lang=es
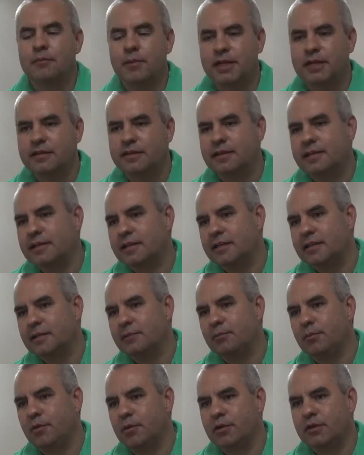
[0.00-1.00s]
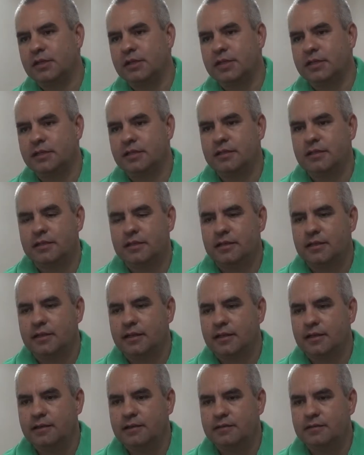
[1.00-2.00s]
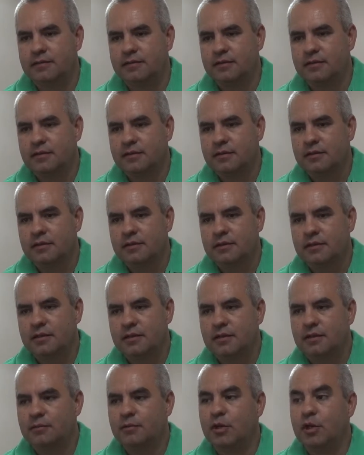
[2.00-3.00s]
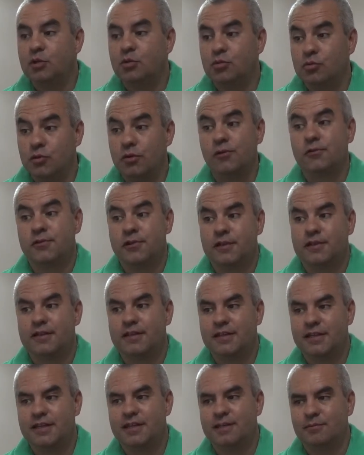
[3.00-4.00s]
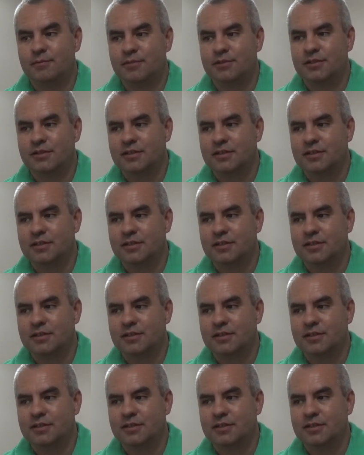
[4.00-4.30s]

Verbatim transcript: práctica del deporte es eh, virtuosa, diríamos.